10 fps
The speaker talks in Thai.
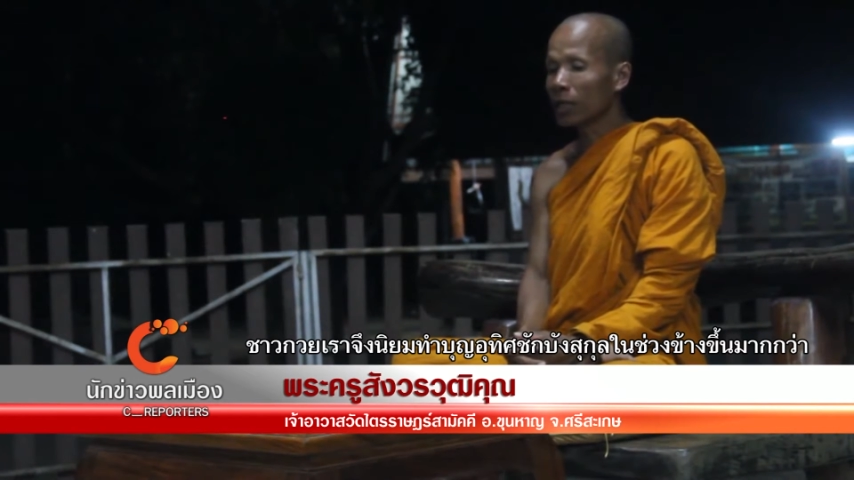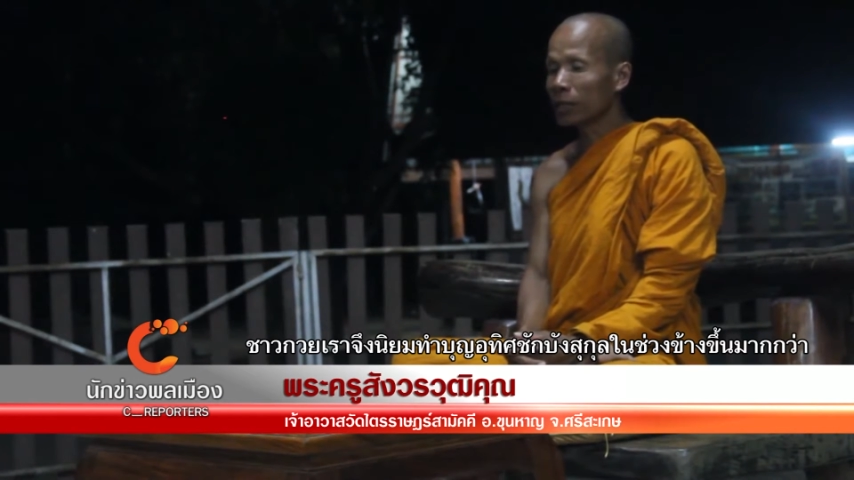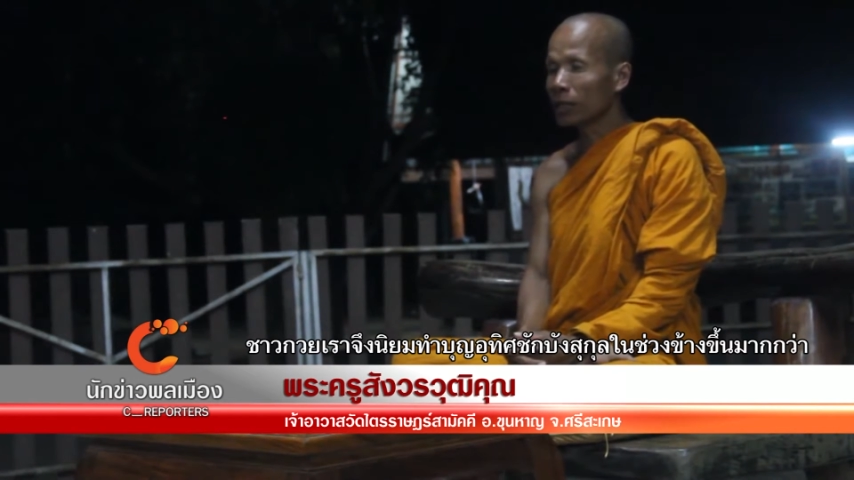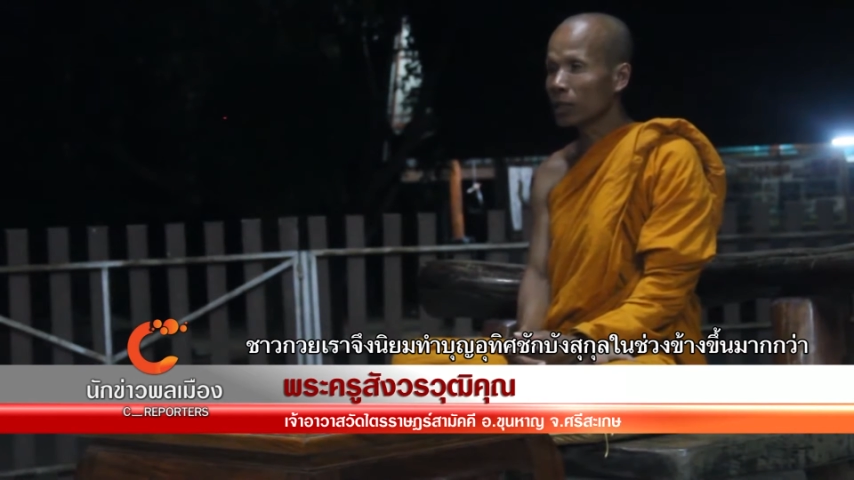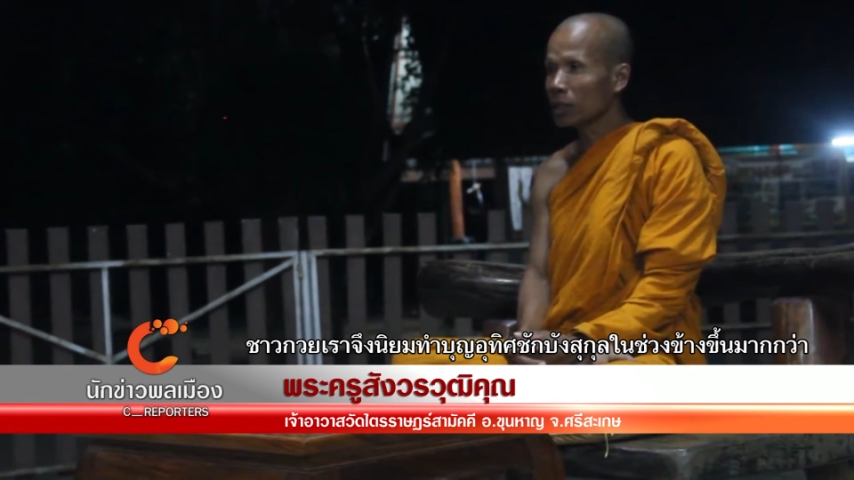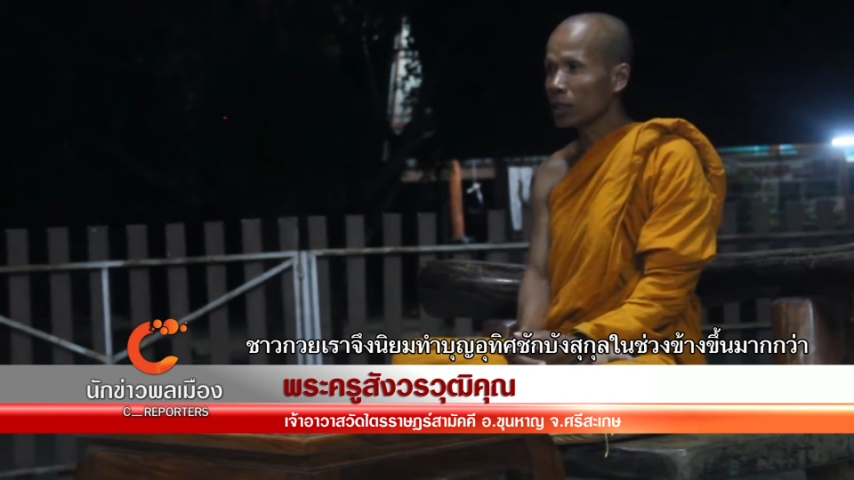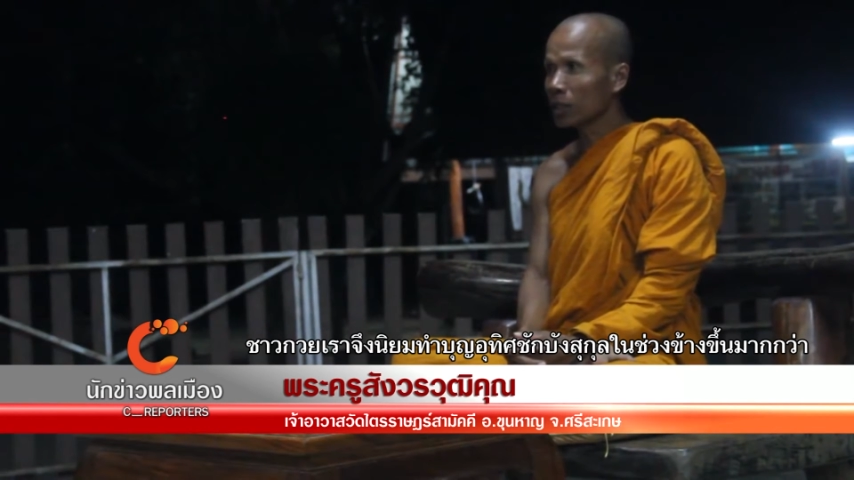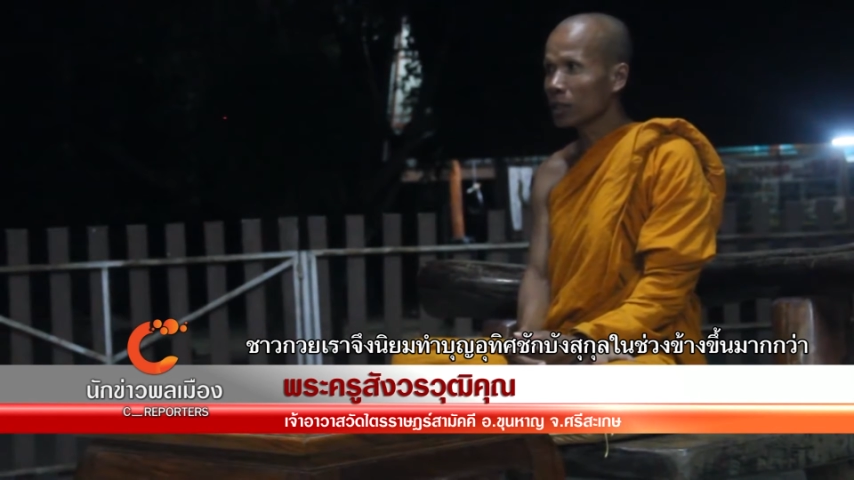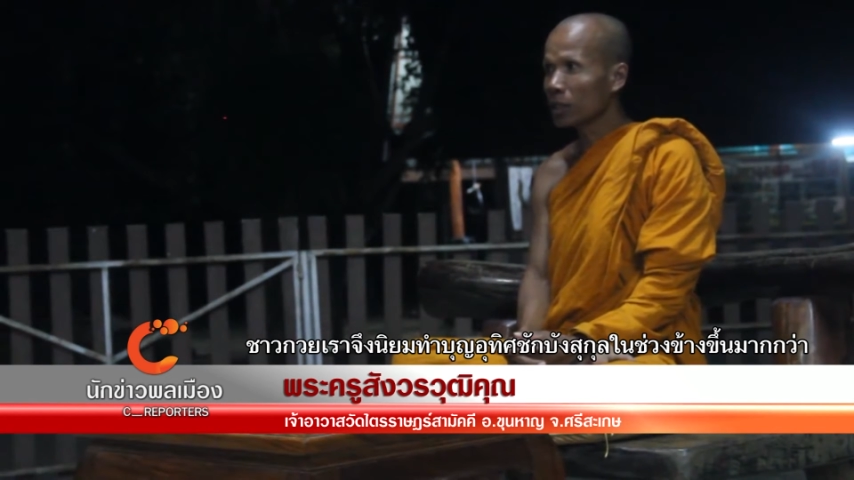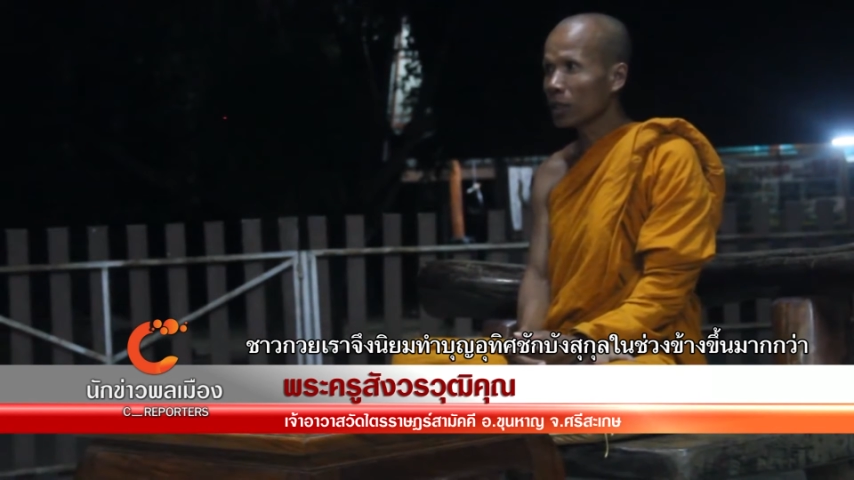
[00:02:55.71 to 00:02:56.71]
กันจับ
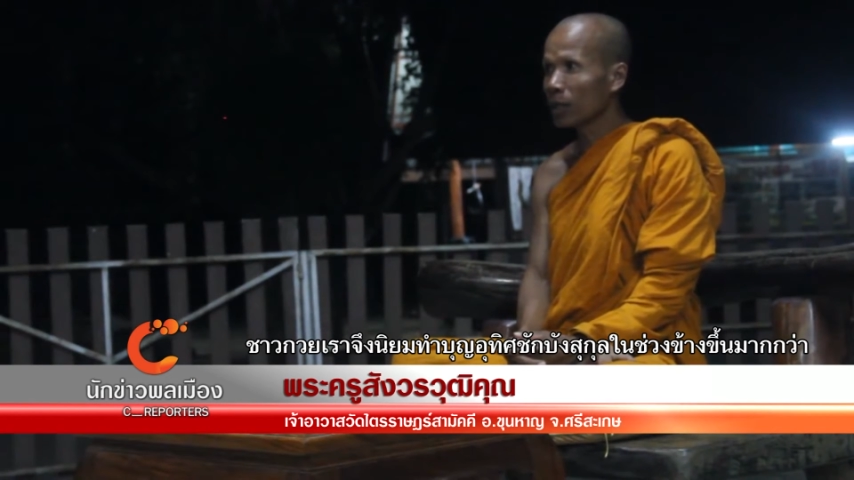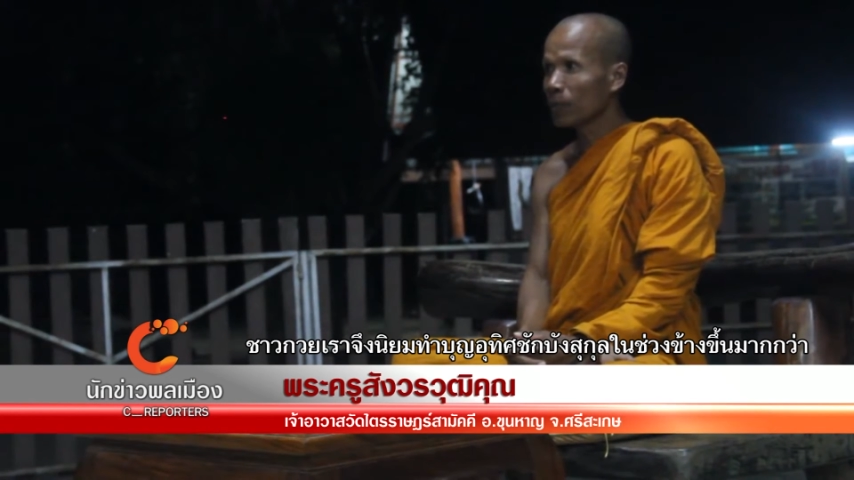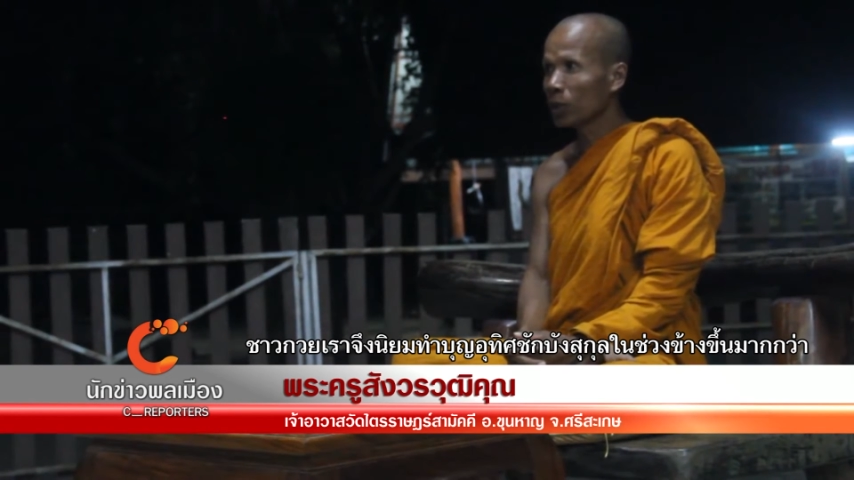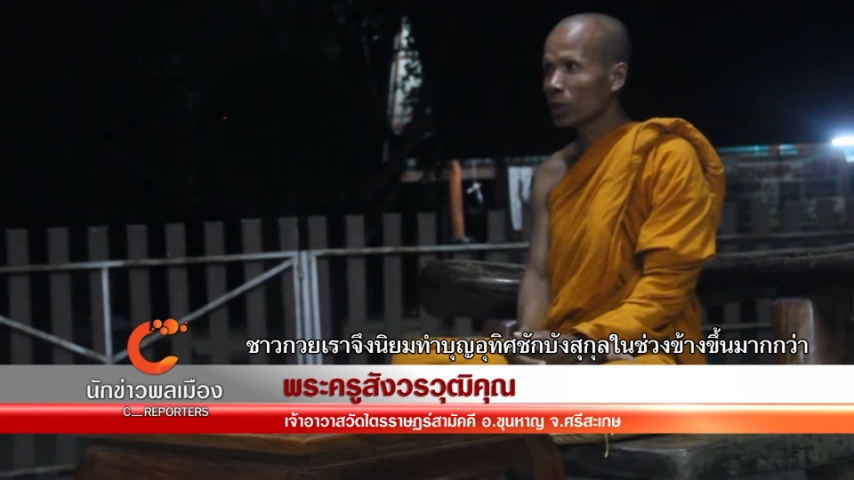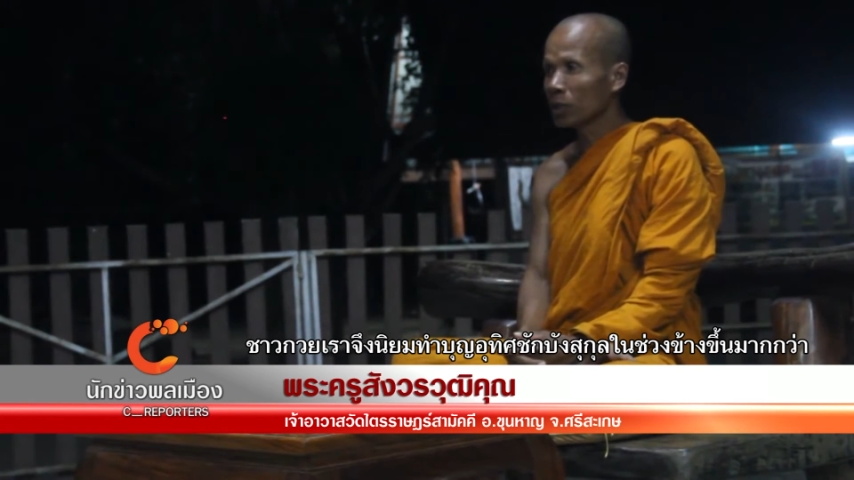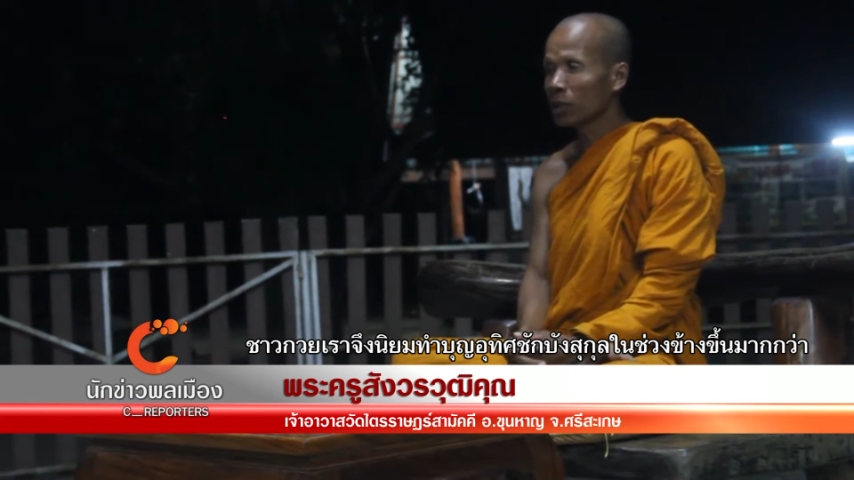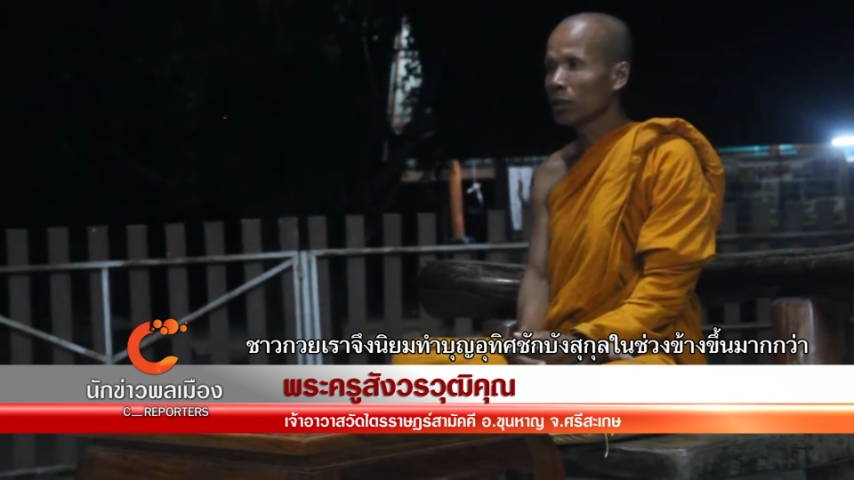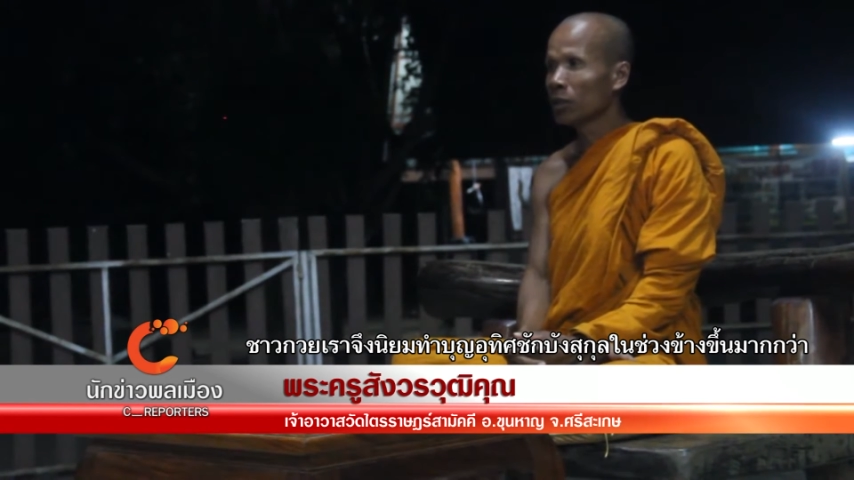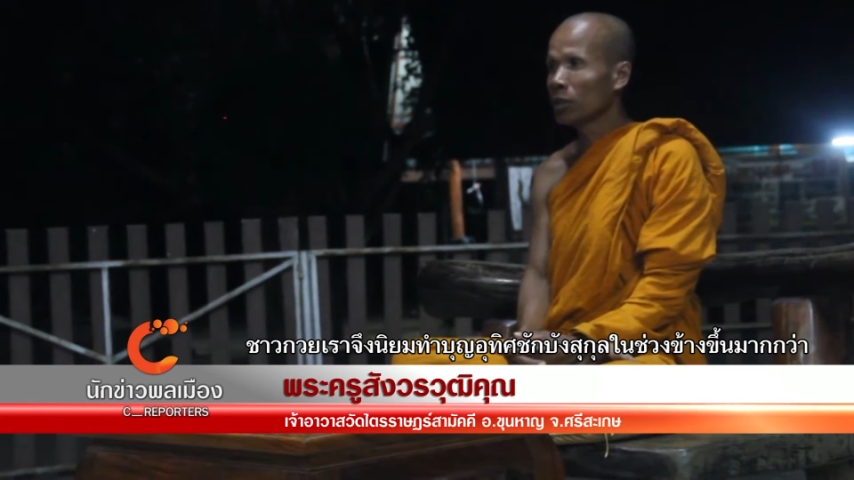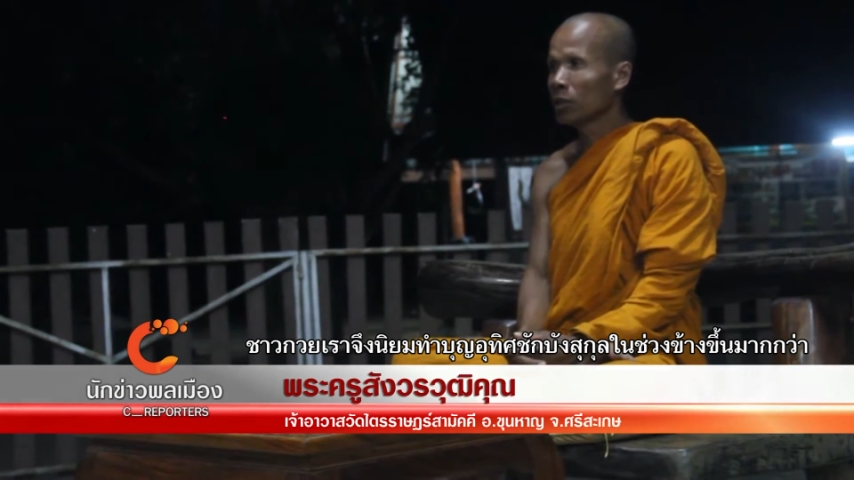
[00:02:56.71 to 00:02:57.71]
เกิดเอ่ยกันเนาะเอ่ย